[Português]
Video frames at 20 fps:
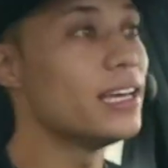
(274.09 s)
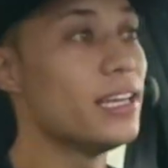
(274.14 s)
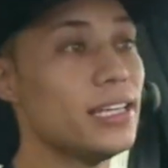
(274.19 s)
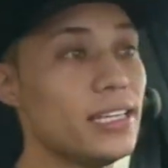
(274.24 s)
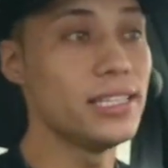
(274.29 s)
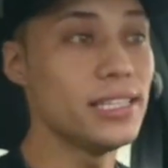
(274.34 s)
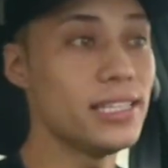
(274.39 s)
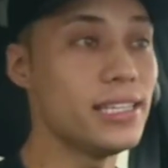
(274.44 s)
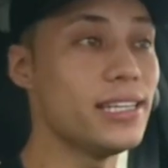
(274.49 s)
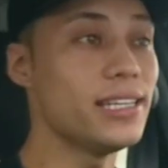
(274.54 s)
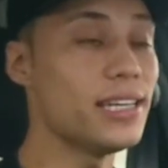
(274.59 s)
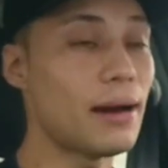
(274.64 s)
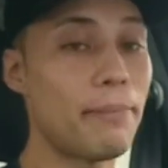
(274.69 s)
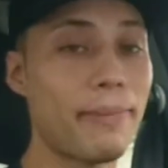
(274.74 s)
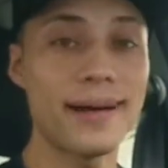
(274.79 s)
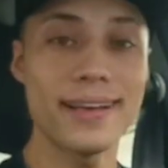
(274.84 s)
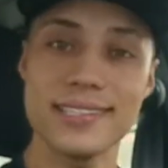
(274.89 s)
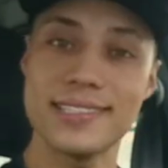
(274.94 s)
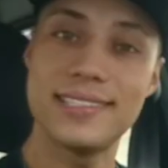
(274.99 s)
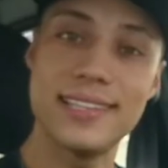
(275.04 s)
e
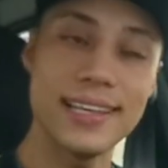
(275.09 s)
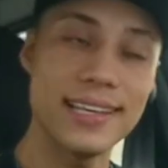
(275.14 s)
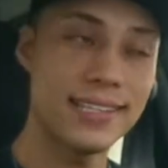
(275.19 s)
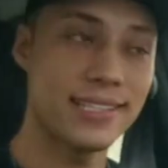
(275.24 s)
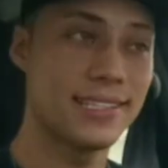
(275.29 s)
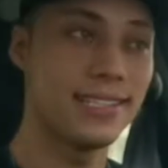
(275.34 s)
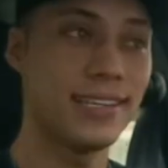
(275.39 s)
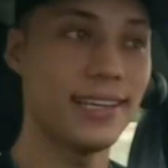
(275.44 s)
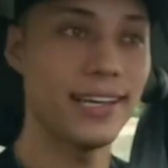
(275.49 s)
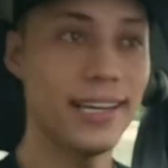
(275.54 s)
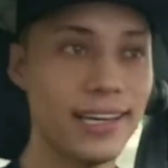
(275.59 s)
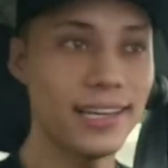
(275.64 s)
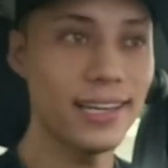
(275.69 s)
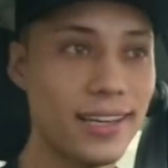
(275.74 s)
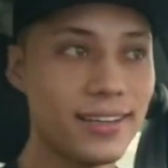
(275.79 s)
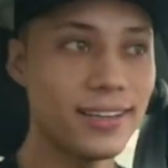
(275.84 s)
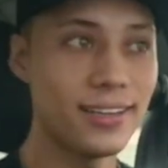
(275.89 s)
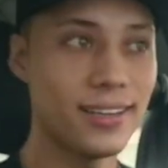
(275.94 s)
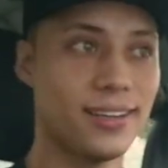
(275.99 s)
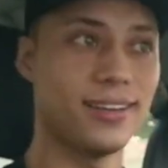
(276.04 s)
abastecer
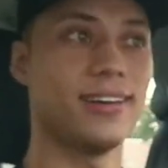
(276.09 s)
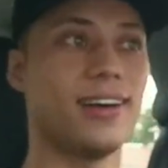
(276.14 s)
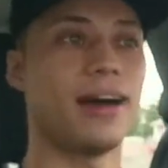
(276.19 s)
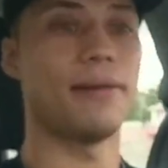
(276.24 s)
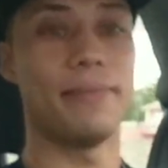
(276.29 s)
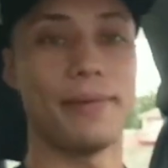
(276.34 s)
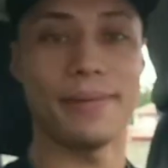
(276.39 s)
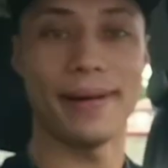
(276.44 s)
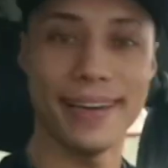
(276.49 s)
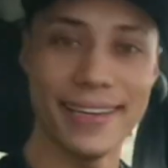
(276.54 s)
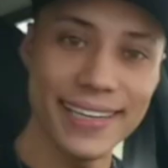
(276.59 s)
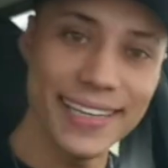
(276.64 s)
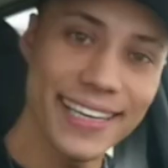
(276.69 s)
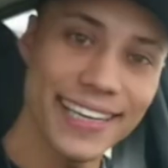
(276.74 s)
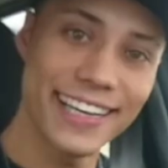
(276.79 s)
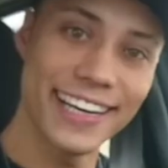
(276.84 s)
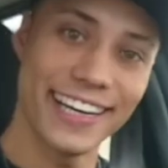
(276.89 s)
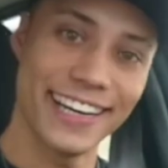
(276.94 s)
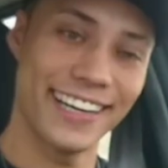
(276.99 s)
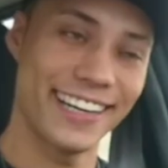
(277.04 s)
a minha
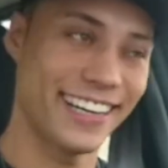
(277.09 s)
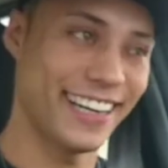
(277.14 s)
barriga.